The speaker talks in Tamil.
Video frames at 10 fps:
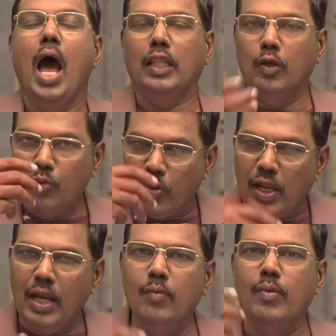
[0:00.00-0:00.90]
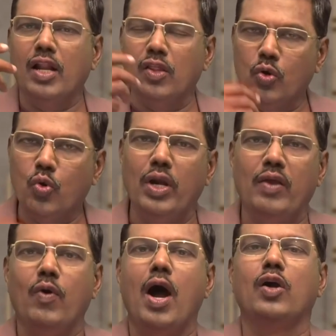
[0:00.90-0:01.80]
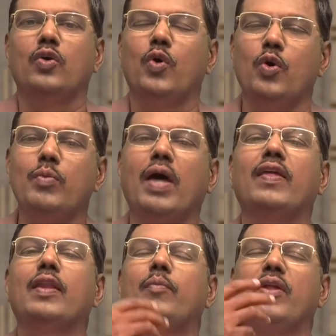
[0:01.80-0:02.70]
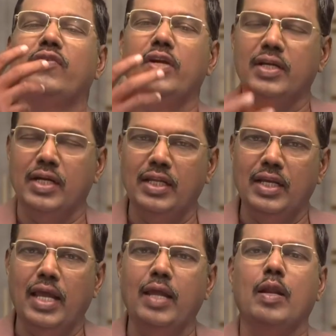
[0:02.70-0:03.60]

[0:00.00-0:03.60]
அதை முதல்ல மனதிற்குள்ளே வாங்குவோம் அதை நம்முடைய வீடுகளிலே